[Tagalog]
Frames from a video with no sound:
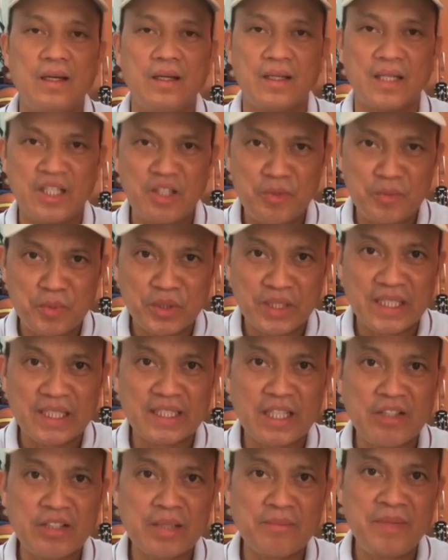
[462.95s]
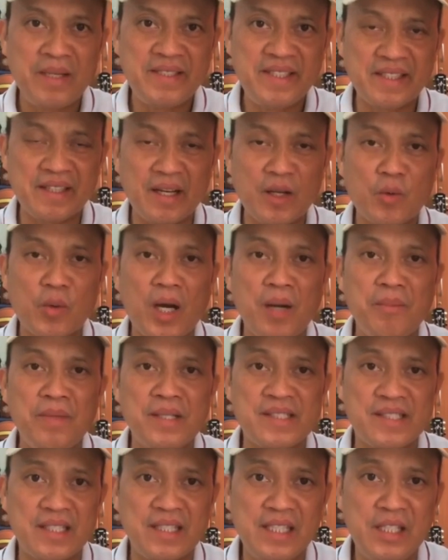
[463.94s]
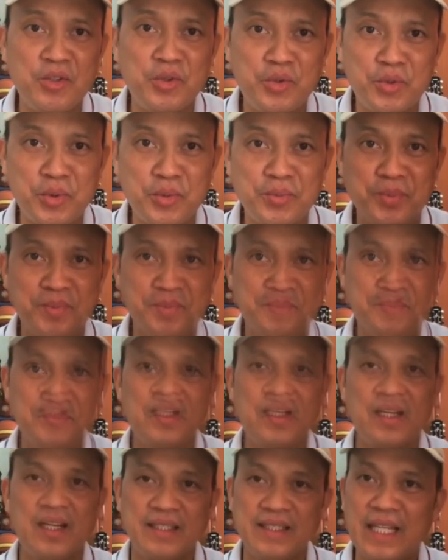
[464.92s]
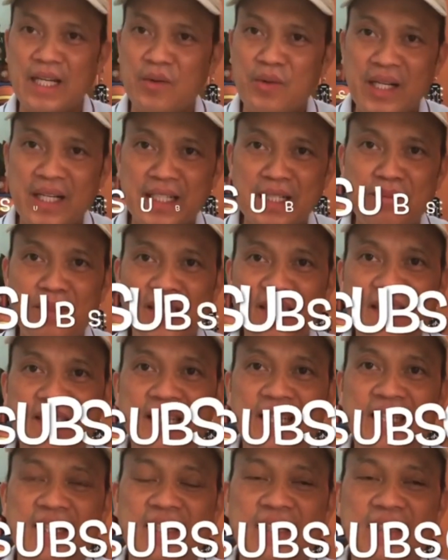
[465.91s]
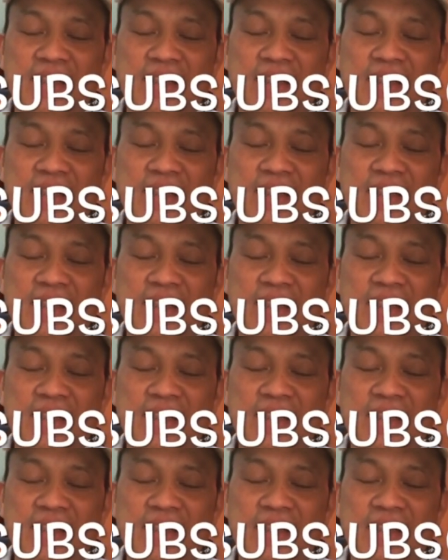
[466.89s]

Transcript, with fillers: Ngayon punta na tayo sa basic requirements na ni YouTube. Dalawa lang naman yan eh.